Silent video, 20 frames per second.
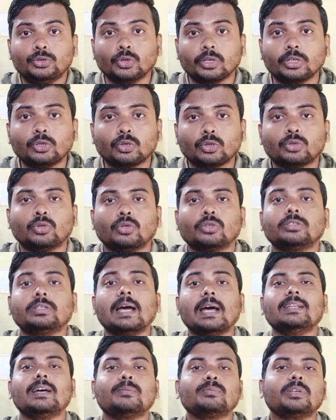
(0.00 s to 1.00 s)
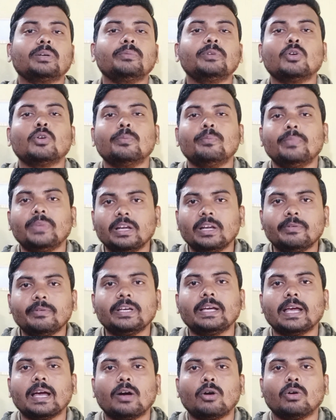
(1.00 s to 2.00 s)
जो कि दोस्तों शायद आप सभी को मिल
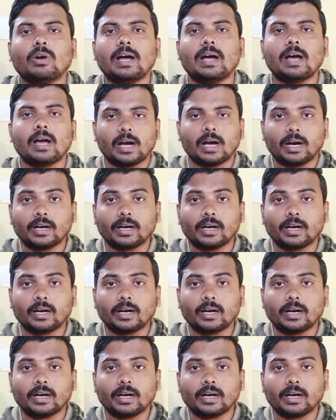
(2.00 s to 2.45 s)
भी गया होगा